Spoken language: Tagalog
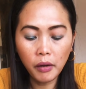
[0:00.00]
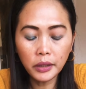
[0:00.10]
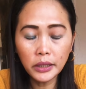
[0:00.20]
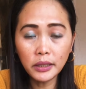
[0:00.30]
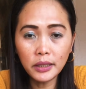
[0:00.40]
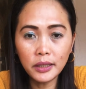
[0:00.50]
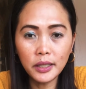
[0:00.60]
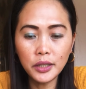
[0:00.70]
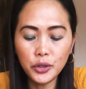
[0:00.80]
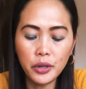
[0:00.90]
Kasi nag
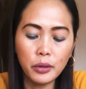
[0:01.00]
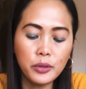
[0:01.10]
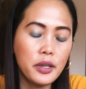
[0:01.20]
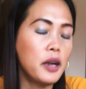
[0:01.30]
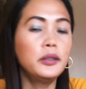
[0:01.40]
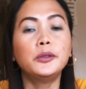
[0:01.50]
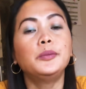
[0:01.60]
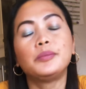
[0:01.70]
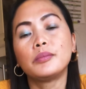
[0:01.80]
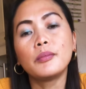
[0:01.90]
enjoy ako sa ano,
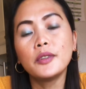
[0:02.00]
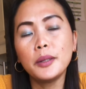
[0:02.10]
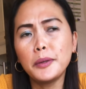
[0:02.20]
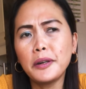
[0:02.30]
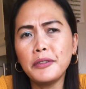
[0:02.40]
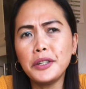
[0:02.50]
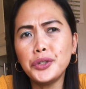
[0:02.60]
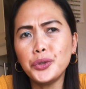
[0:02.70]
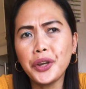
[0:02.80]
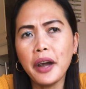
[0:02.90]
sa mga
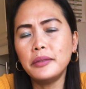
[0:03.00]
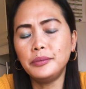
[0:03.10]
video niya.